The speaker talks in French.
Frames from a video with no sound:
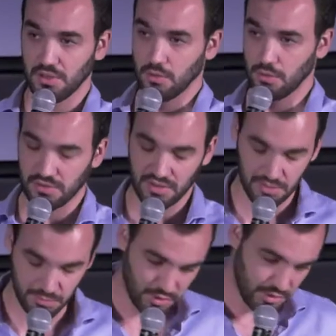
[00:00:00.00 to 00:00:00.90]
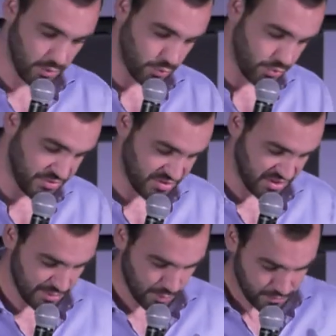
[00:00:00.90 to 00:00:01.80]
que certains de mes collègues ont choisie
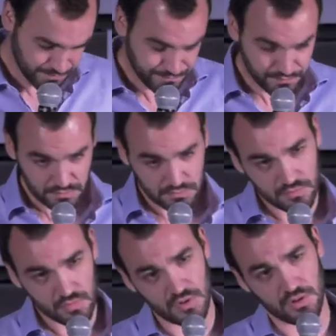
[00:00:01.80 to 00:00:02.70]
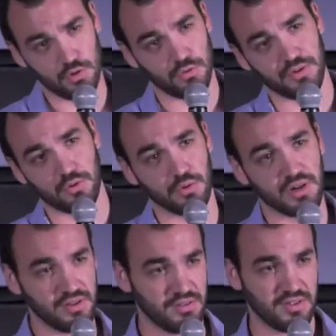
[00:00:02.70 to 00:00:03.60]
également, qui est en fait de
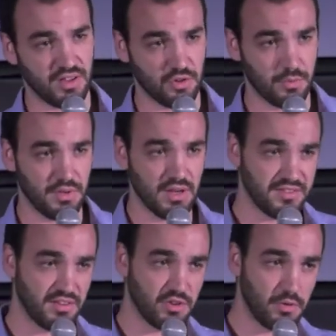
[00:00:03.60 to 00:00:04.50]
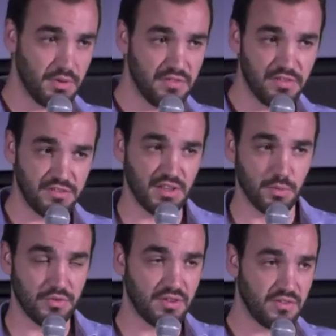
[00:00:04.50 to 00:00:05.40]
créer une start-up. Et la start-up, elle va
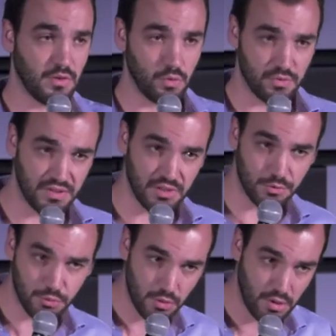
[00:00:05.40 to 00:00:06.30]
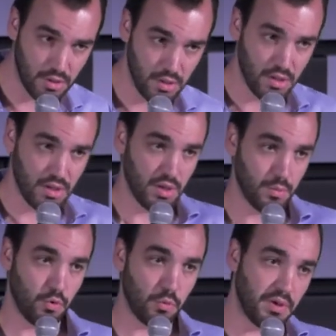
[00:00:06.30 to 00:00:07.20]
finalement servir de véhicule
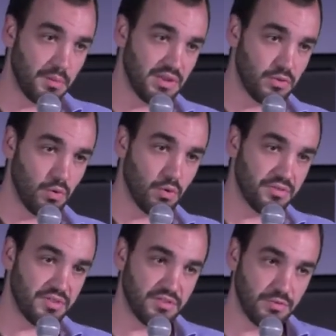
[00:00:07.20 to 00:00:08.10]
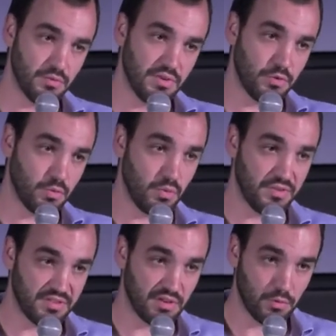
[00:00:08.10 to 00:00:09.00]
pour permettre de rendre cette innovation et
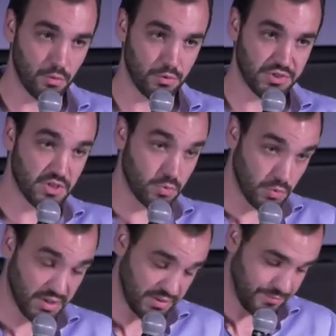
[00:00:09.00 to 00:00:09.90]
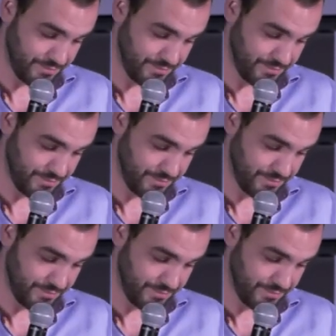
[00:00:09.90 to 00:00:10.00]
ces travaux de recherche concrets.